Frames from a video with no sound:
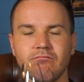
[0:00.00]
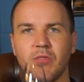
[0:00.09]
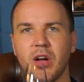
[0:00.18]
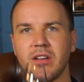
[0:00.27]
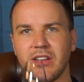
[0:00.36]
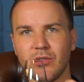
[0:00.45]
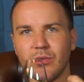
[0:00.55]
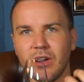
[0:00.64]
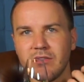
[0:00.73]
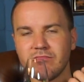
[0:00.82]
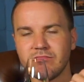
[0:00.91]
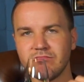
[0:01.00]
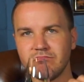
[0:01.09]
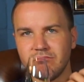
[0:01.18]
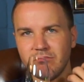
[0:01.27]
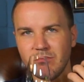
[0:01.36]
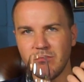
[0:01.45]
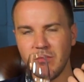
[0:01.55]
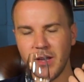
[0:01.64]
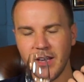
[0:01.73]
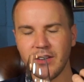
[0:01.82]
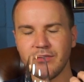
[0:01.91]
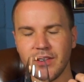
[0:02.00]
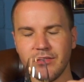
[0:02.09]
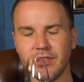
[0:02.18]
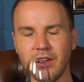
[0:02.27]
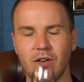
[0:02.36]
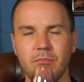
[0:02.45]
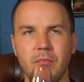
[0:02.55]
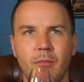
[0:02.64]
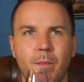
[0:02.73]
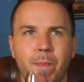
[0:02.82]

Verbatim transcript: ja, jetzt sogar etwas Pflaum.